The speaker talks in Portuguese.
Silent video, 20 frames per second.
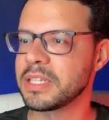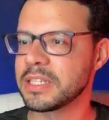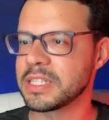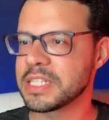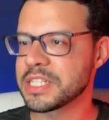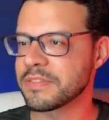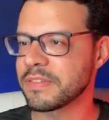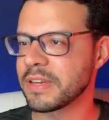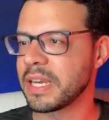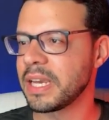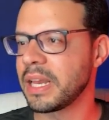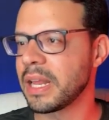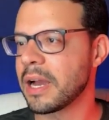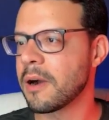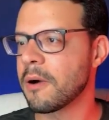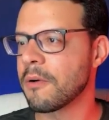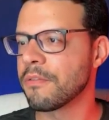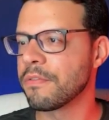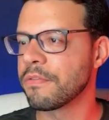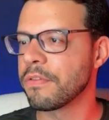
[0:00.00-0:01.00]
A gente vai criar
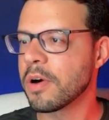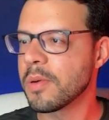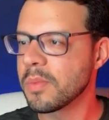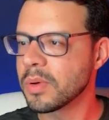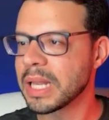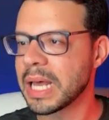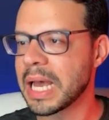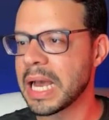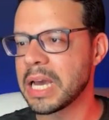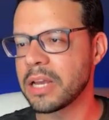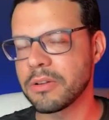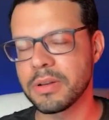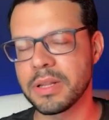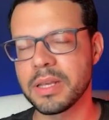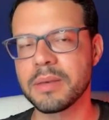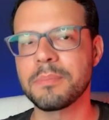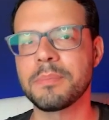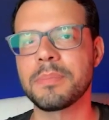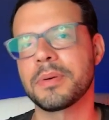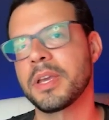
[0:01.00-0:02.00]
um formulário,
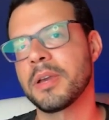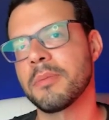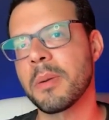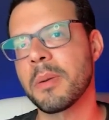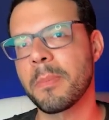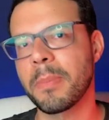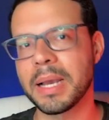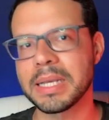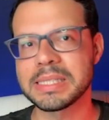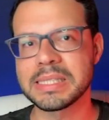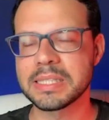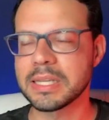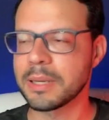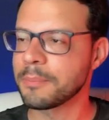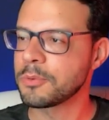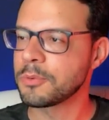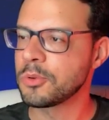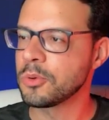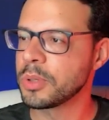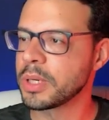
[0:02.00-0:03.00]
né? Porque é uma página de
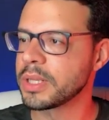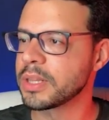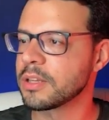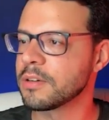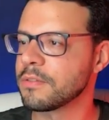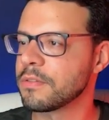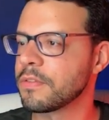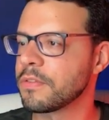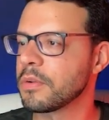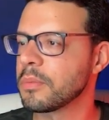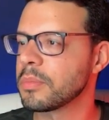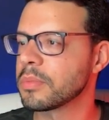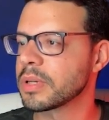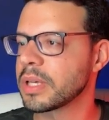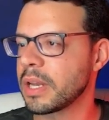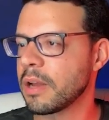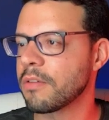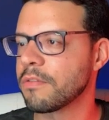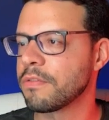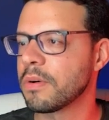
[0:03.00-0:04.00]
captura, então eu vou
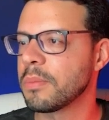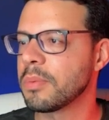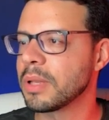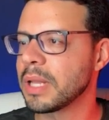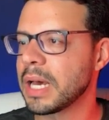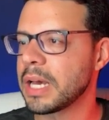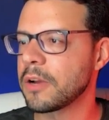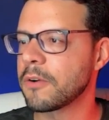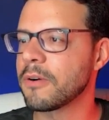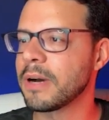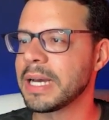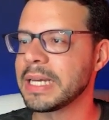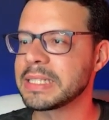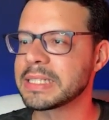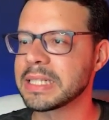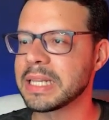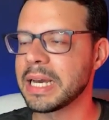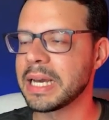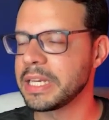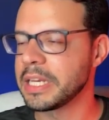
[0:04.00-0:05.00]
criar um formulário com a
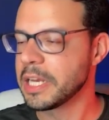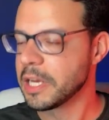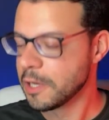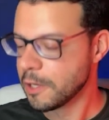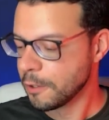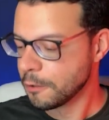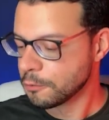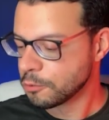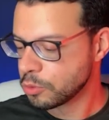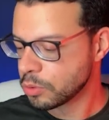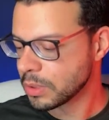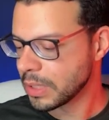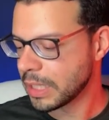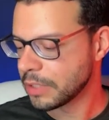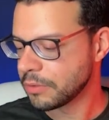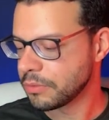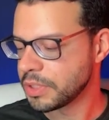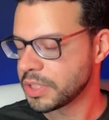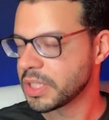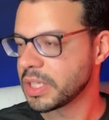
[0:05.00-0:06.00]
headline do
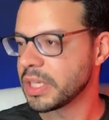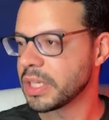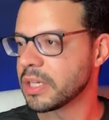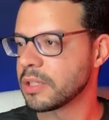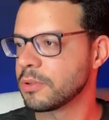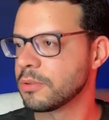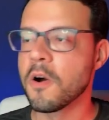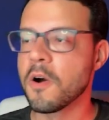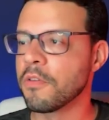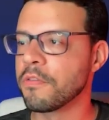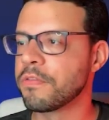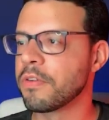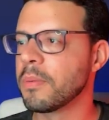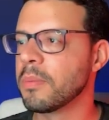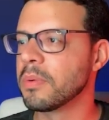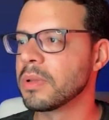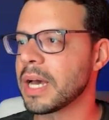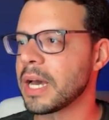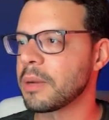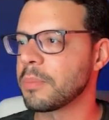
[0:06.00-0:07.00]
lado esquerdo. Um
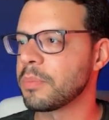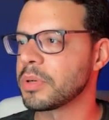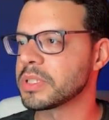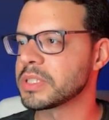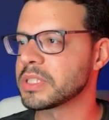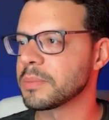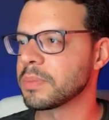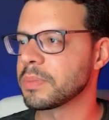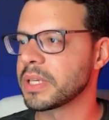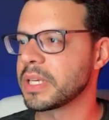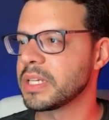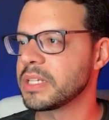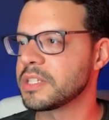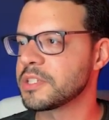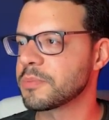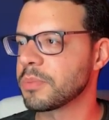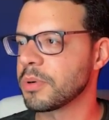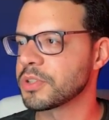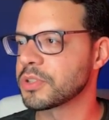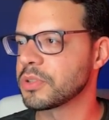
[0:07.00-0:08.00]
formulário, por exemplo, aqui a
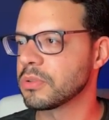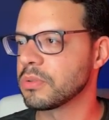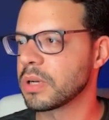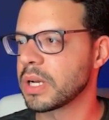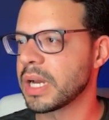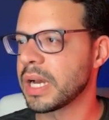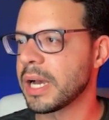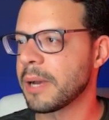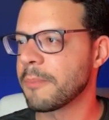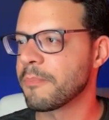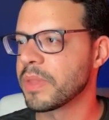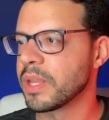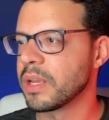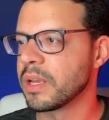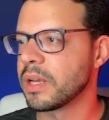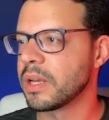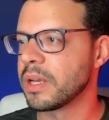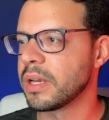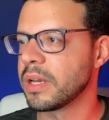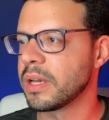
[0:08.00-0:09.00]
gente pode colocar
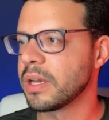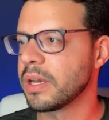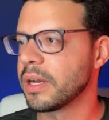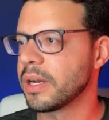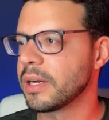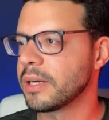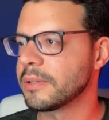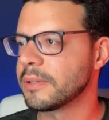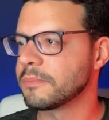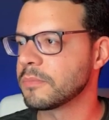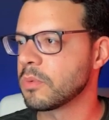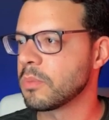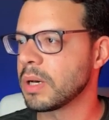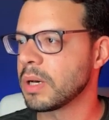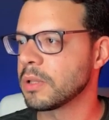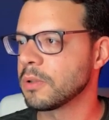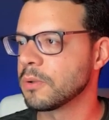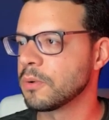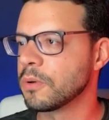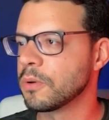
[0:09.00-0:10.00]
é,
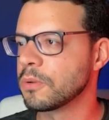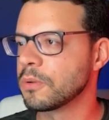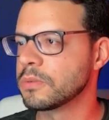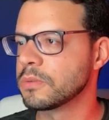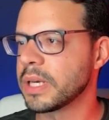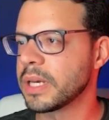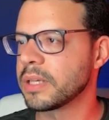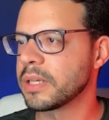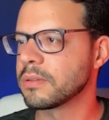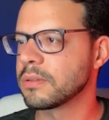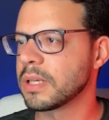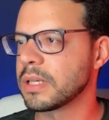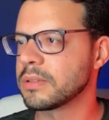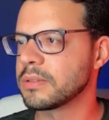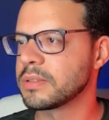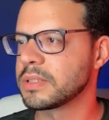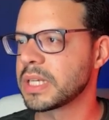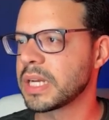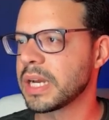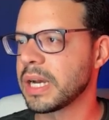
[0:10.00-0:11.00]
uma logo, né? Do
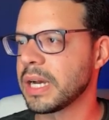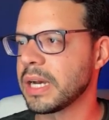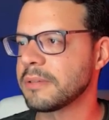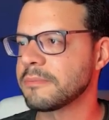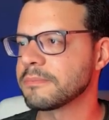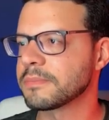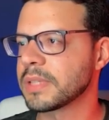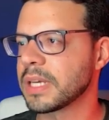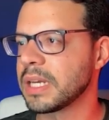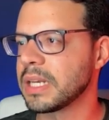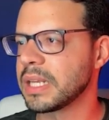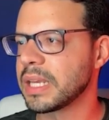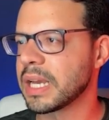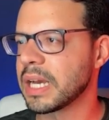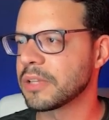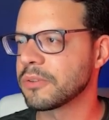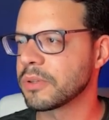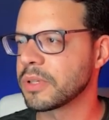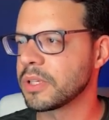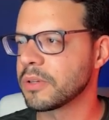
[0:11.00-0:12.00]
lado de cá,
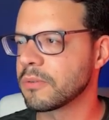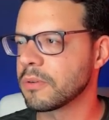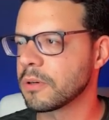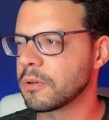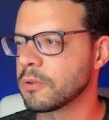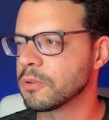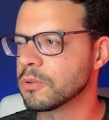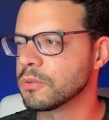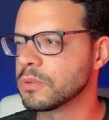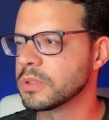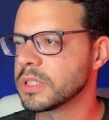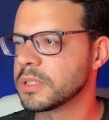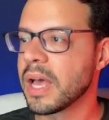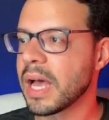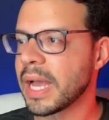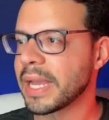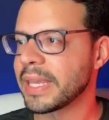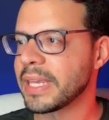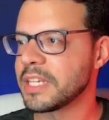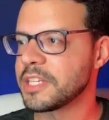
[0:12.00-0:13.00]
alinhado aqui com a coluna.
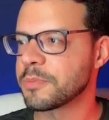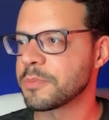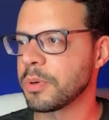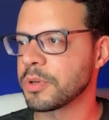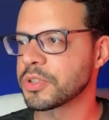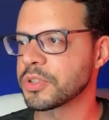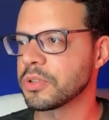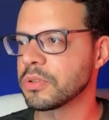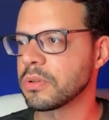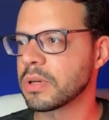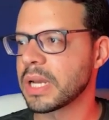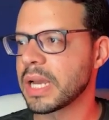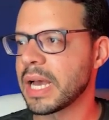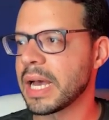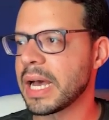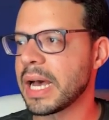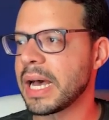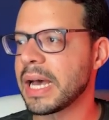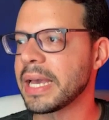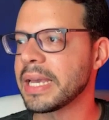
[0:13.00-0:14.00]
Aqui a gente pode colocar
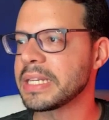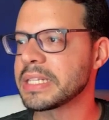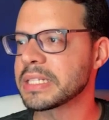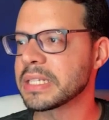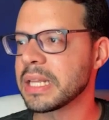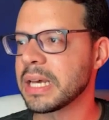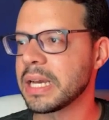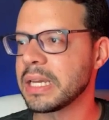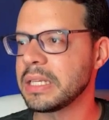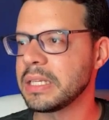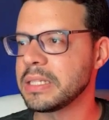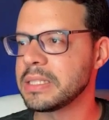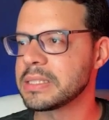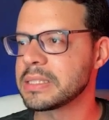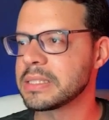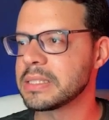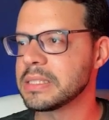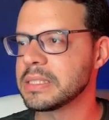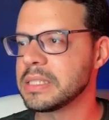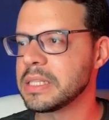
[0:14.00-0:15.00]
a headline em
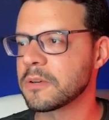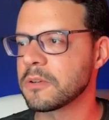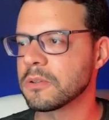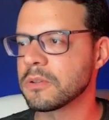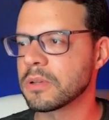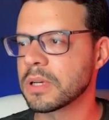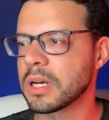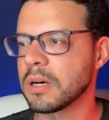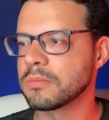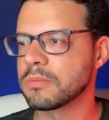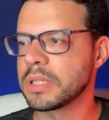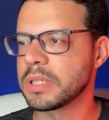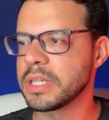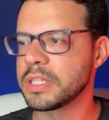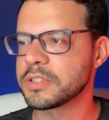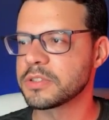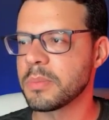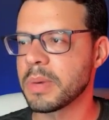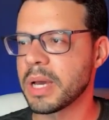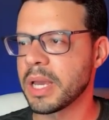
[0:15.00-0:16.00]
si, né? Colocar um
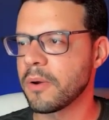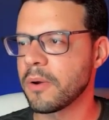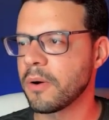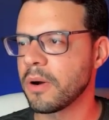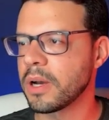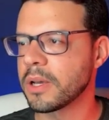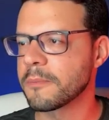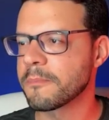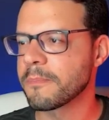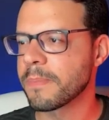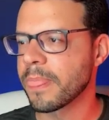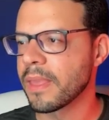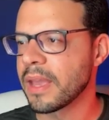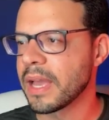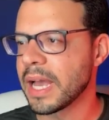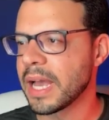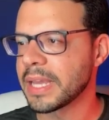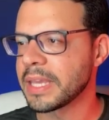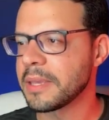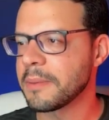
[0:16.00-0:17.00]
texto maior.
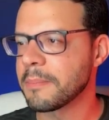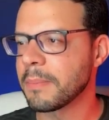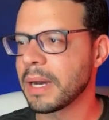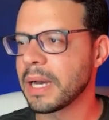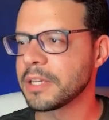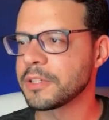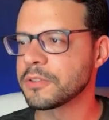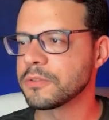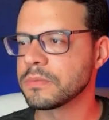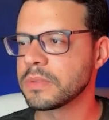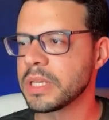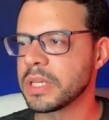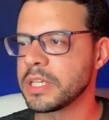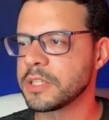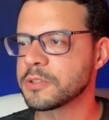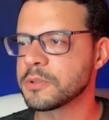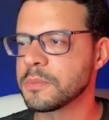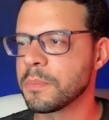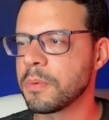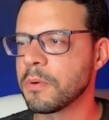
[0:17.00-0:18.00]
Aqui embaixo um
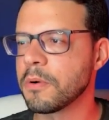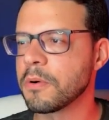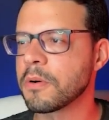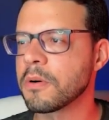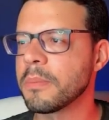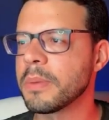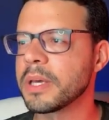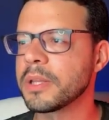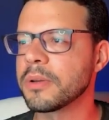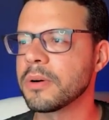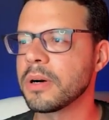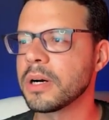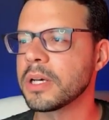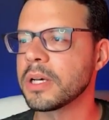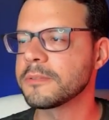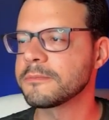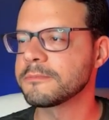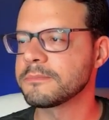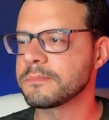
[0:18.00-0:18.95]
texto um pouco menor.